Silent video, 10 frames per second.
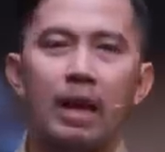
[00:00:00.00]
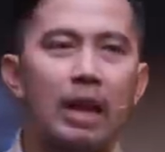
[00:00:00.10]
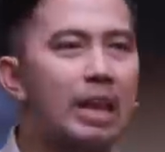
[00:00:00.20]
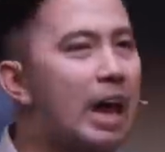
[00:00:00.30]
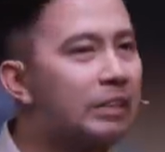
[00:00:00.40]

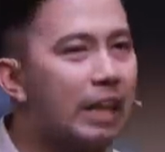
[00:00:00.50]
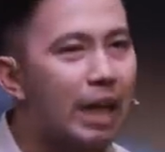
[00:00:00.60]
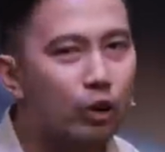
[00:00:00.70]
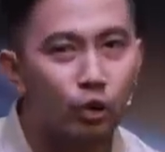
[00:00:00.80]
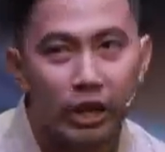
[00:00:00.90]
lahat
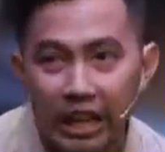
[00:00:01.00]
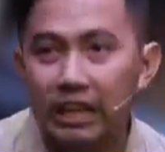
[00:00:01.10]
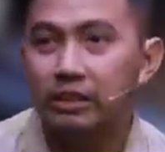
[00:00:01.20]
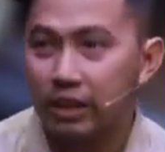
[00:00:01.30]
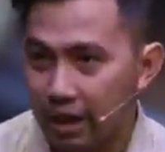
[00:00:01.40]
tayo
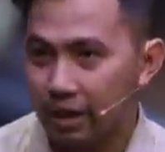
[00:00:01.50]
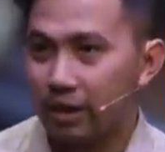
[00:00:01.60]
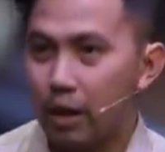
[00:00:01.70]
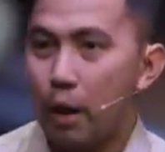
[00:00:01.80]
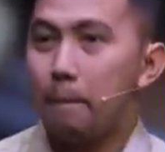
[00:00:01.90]
guilty
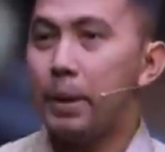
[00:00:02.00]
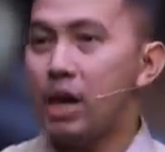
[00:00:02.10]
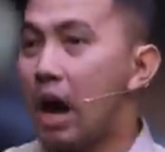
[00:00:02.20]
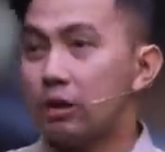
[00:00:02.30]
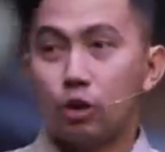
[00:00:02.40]

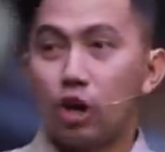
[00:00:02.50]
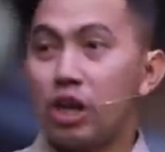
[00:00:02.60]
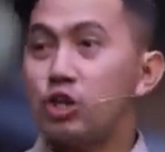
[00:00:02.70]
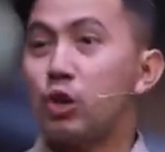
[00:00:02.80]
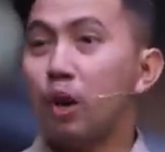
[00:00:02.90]
beyond
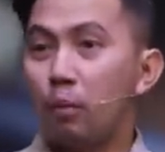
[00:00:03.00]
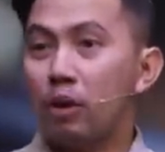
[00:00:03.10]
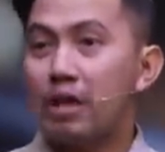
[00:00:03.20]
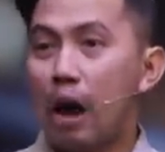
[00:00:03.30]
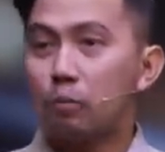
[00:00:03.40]
reasonable
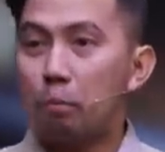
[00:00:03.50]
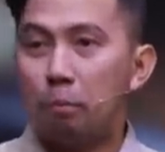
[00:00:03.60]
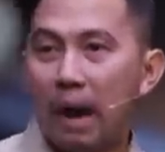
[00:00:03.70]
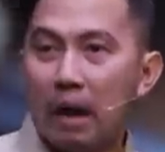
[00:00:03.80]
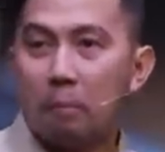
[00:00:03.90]
doubt.
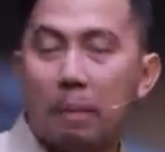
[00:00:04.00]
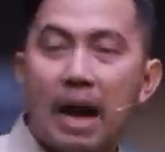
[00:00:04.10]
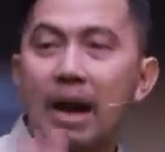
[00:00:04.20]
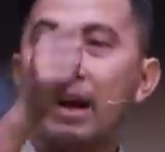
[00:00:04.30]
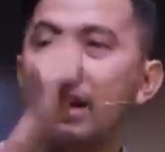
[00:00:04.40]
Bang,
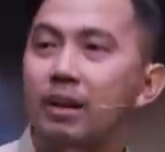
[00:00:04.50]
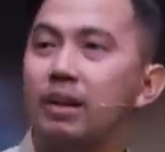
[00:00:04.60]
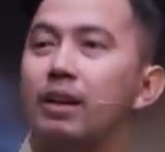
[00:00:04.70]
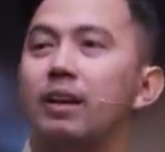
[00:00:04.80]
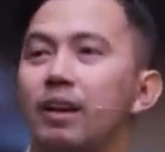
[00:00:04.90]
bang!
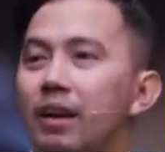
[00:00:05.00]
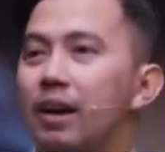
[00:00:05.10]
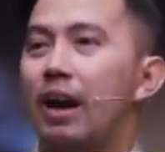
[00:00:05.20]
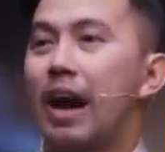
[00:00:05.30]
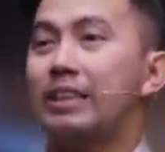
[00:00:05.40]

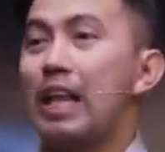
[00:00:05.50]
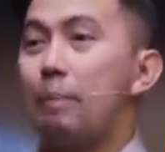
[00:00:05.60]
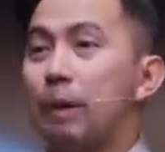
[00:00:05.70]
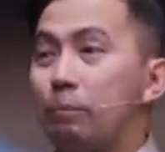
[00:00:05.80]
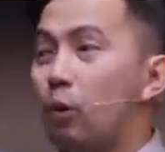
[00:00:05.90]
At
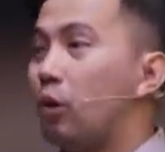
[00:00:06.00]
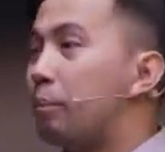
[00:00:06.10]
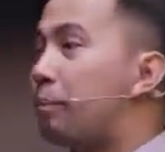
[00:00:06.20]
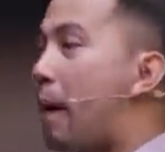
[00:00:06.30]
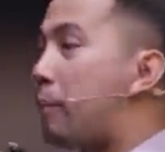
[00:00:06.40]
dapat po,
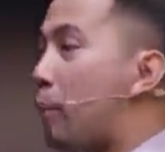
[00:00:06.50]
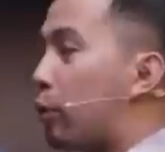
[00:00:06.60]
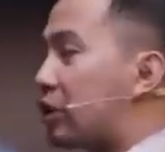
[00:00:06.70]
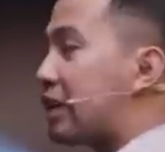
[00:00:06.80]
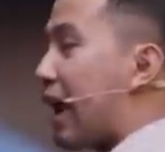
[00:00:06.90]

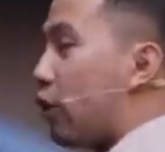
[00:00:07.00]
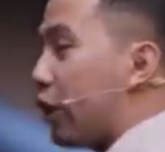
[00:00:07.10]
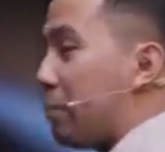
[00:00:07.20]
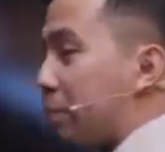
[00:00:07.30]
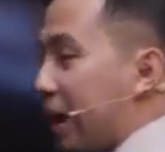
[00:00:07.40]
mapupunta tayong
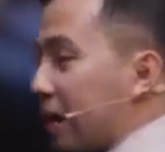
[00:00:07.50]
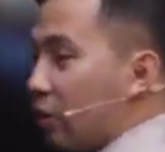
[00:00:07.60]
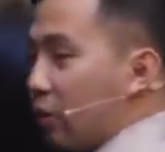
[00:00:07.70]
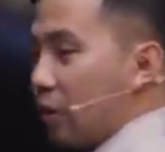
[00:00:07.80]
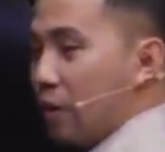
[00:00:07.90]
impyerno.